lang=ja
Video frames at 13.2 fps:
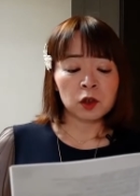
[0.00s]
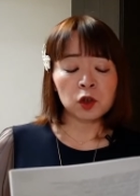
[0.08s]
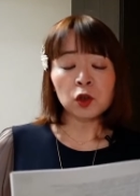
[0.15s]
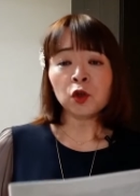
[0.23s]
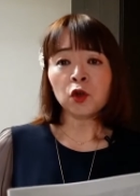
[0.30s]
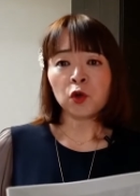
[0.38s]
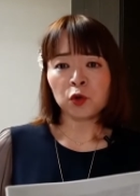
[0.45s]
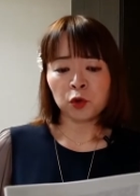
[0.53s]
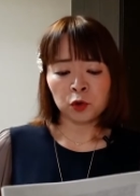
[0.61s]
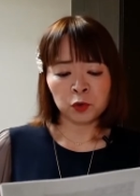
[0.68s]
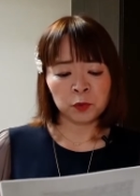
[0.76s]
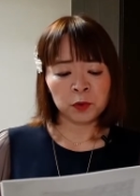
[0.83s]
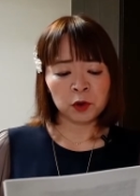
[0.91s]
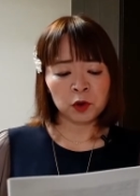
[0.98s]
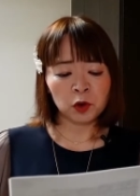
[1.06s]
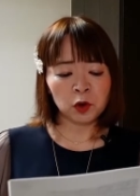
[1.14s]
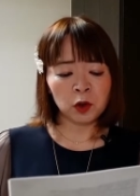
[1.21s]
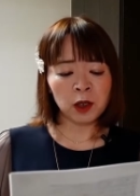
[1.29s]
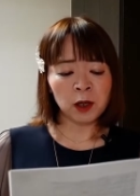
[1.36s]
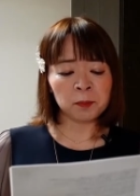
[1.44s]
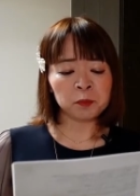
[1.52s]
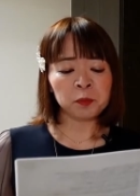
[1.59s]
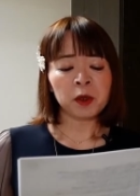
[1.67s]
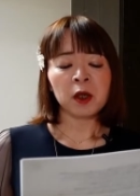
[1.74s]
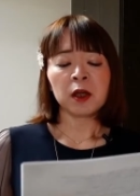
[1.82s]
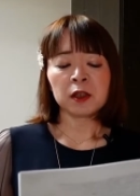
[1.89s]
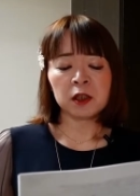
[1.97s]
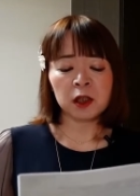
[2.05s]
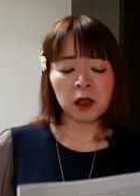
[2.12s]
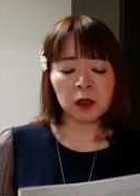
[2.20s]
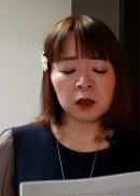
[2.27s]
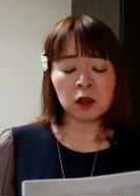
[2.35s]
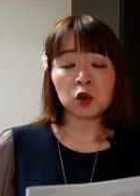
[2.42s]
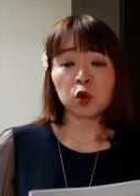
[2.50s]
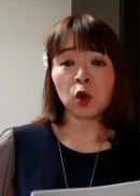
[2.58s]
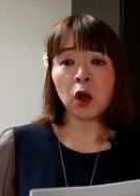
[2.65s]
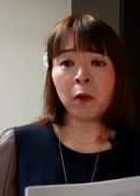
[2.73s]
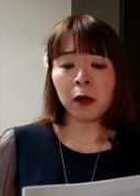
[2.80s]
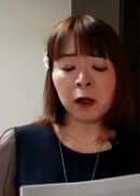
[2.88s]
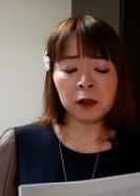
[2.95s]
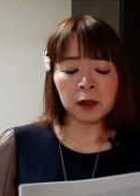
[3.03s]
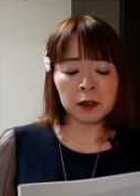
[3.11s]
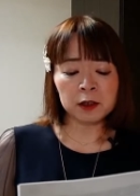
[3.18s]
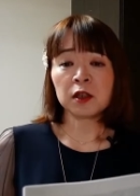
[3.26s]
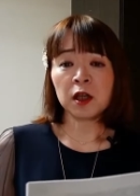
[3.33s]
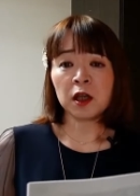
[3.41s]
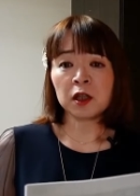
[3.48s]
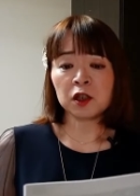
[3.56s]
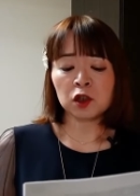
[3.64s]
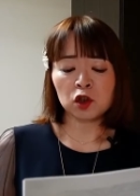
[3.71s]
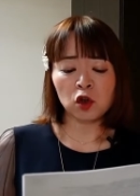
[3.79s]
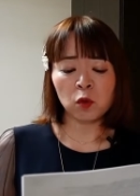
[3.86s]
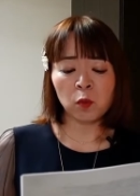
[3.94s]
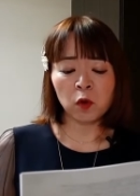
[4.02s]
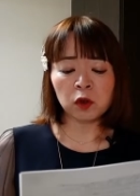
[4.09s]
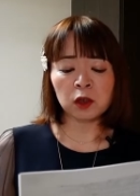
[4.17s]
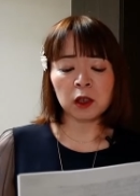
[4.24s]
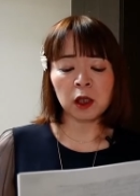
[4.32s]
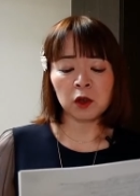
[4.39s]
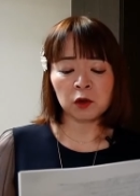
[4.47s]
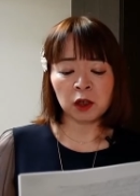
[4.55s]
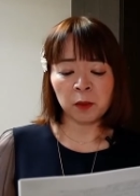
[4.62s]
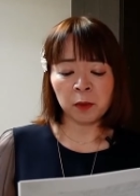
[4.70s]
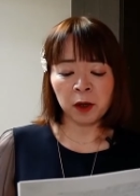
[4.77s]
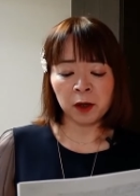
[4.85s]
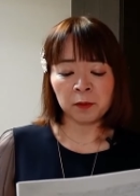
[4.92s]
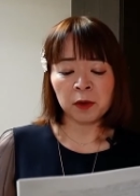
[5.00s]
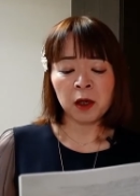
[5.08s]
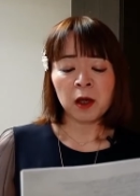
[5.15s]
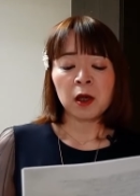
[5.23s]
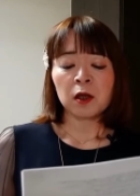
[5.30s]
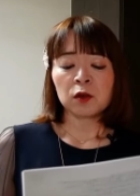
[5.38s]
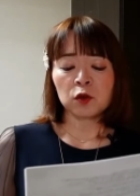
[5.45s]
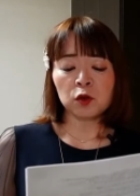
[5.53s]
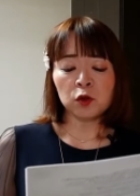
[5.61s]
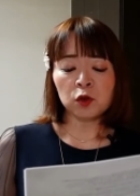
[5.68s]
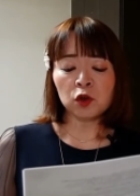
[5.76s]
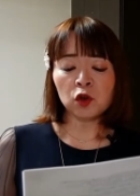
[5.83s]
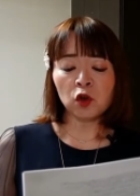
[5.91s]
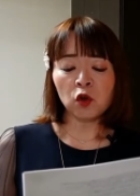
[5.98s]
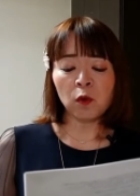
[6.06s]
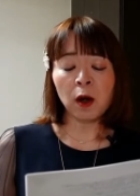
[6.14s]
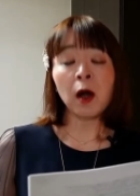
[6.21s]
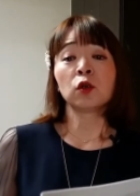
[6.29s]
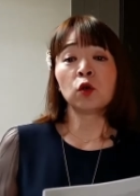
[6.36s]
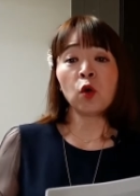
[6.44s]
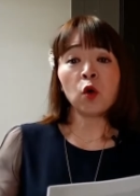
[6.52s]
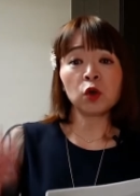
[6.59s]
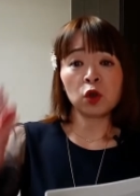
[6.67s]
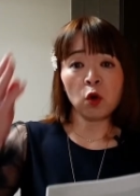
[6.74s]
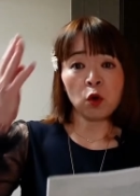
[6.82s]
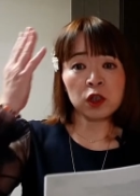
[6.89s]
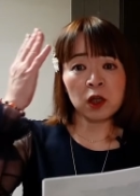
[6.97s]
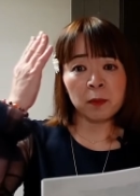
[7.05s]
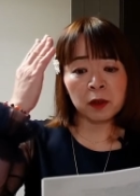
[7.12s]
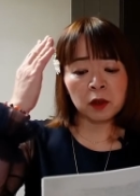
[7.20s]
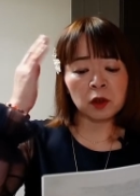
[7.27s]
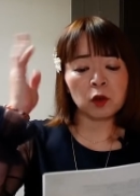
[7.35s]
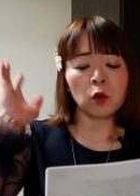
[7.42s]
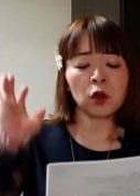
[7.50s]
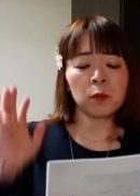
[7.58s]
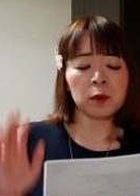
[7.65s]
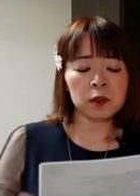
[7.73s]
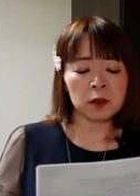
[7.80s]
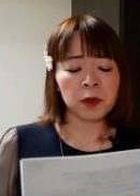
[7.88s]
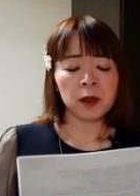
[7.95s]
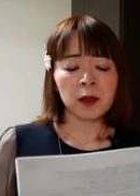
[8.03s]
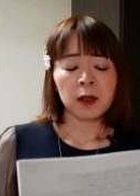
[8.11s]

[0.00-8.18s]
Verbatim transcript: 重力、空間、時間にとらわれない性質を持っているため、通常は脳に収まっております。